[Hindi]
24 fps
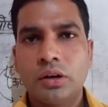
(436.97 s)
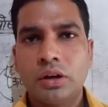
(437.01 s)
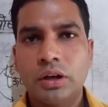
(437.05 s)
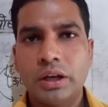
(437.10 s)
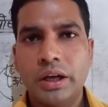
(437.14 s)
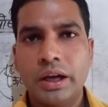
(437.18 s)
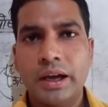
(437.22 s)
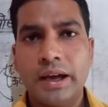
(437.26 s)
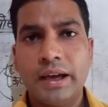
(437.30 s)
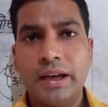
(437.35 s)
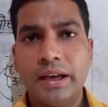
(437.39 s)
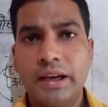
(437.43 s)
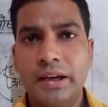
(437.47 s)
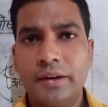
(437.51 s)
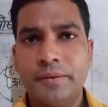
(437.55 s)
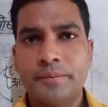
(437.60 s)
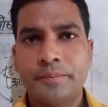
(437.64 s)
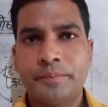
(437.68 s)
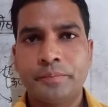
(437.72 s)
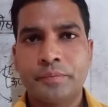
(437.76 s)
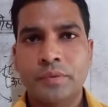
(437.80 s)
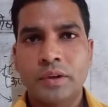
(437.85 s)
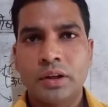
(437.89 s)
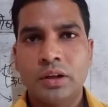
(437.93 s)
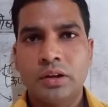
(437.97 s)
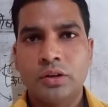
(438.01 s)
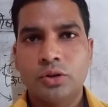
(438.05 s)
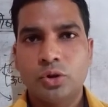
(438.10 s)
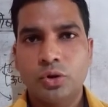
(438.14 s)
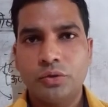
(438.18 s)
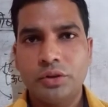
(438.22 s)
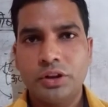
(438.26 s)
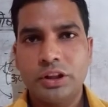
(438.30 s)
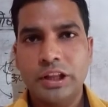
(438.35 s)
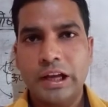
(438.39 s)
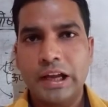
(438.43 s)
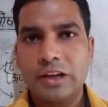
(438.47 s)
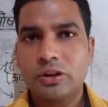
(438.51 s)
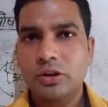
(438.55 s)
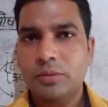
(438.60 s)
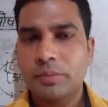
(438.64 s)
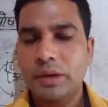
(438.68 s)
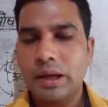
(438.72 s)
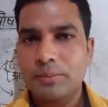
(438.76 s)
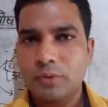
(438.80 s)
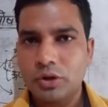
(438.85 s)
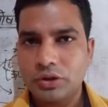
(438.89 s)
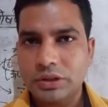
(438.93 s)
ना आए तो विद्यार्थियों
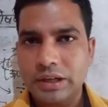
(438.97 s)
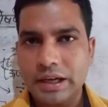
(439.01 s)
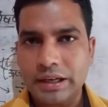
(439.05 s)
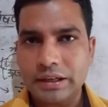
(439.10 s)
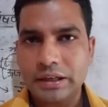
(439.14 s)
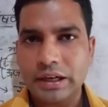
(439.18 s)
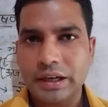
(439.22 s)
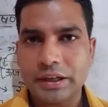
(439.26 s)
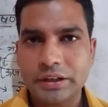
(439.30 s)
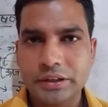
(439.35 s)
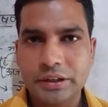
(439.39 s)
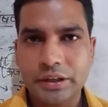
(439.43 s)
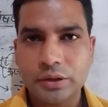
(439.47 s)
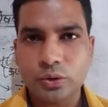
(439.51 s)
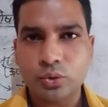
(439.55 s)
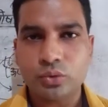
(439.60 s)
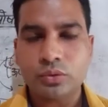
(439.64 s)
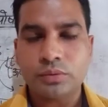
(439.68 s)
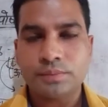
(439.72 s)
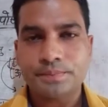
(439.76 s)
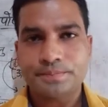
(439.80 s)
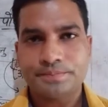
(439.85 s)
मैं आपको जानकारी दे दूं